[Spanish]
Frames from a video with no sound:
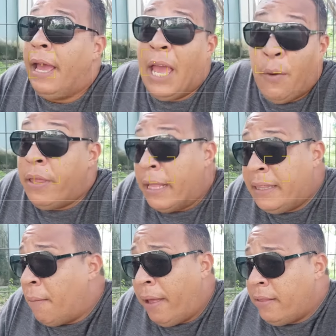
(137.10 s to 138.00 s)

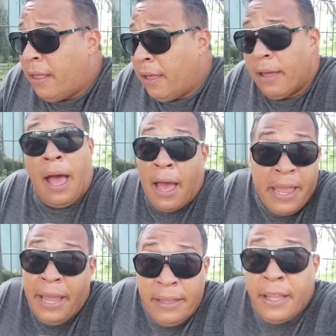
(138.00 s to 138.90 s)
Evidentemente
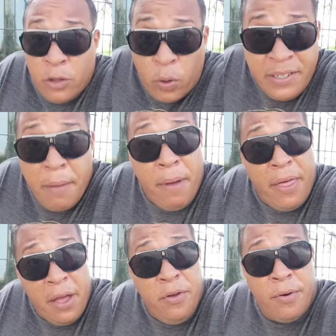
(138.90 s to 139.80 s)
alguien intentó hacerme
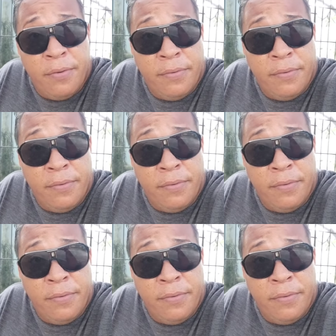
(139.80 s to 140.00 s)
daño